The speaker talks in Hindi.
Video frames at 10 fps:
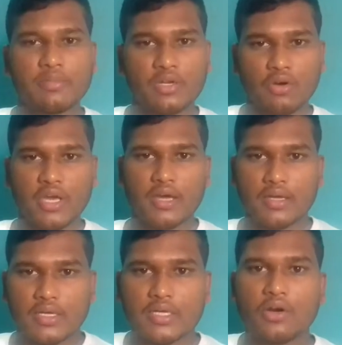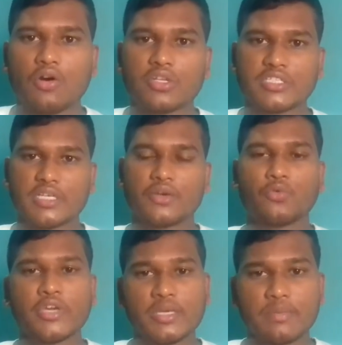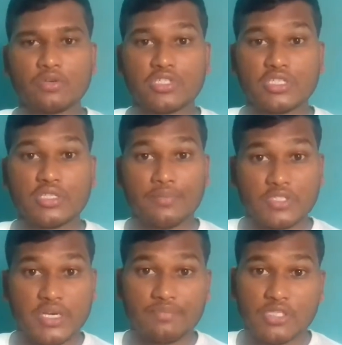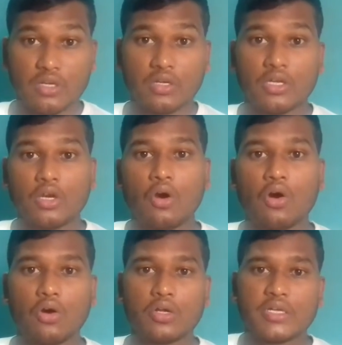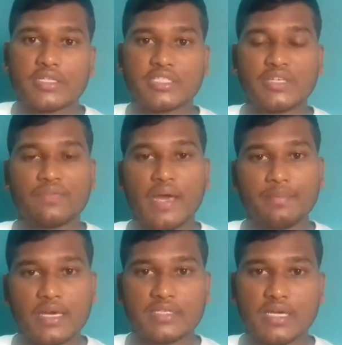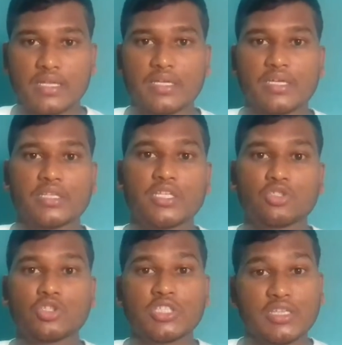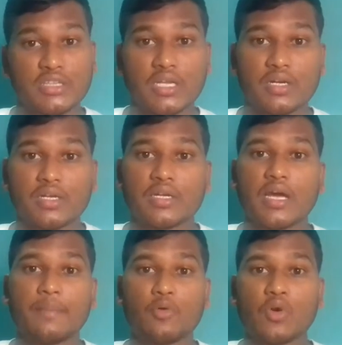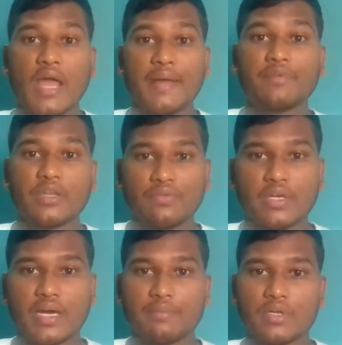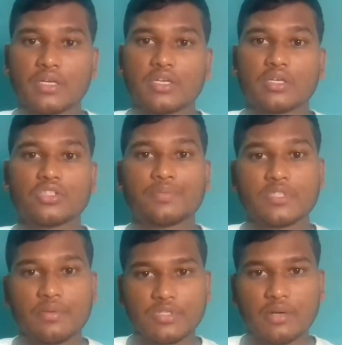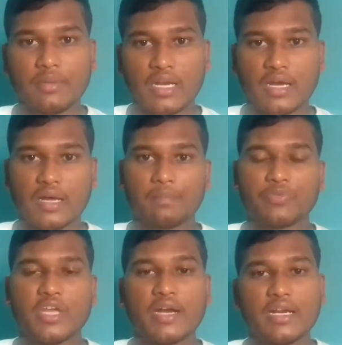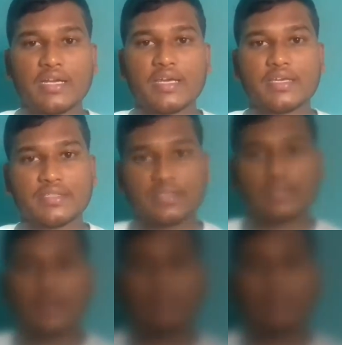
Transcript: स्ट्रीमिंग हो गया और जी विंग म्यूजिक सब्सक्रिप्शन और जी फाइव के साथ तीन सौ सत्तर आपको लाइव टीवी का भी सब्सक्रिप्शन मिलेगा एयरटेल के इस